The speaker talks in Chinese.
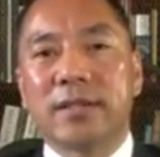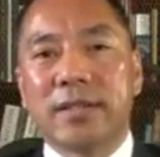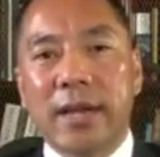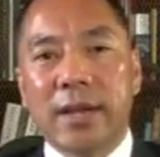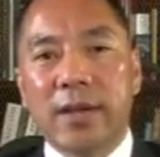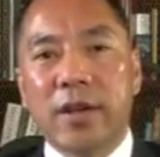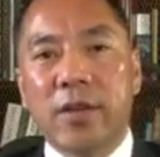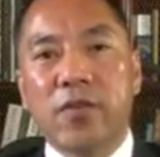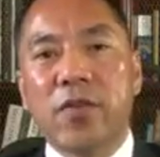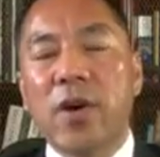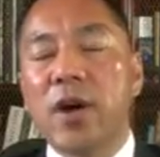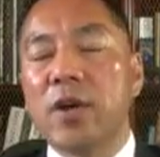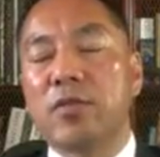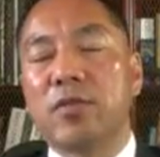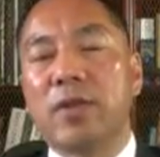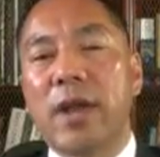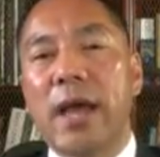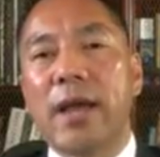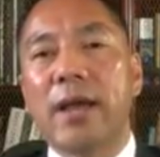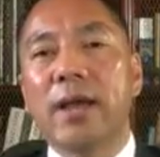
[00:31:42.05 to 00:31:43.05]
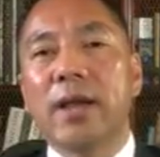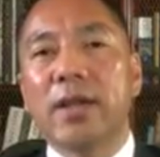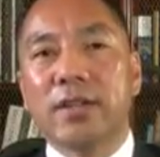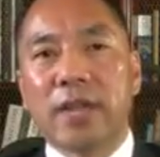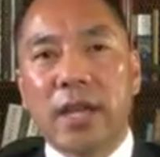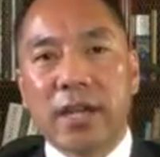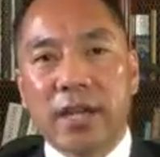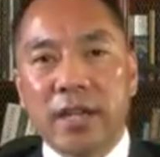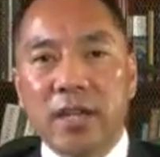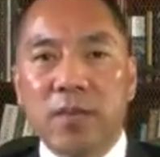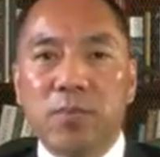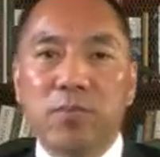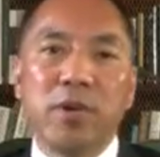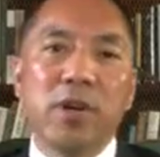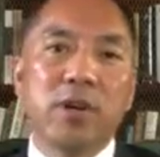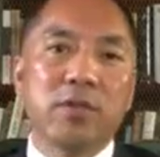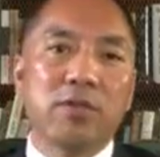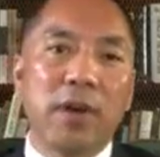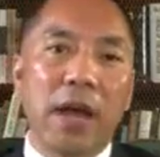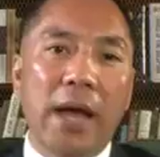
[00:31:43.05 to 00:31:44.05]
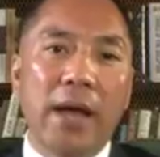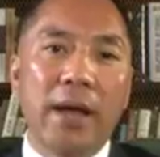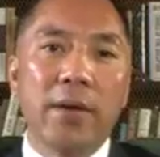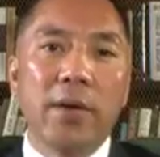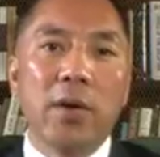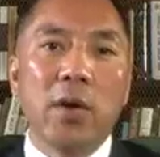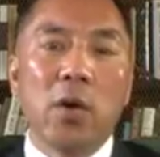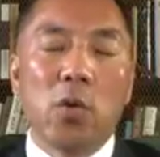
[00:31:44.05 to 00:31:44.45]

才可以放出来，才可以播出来。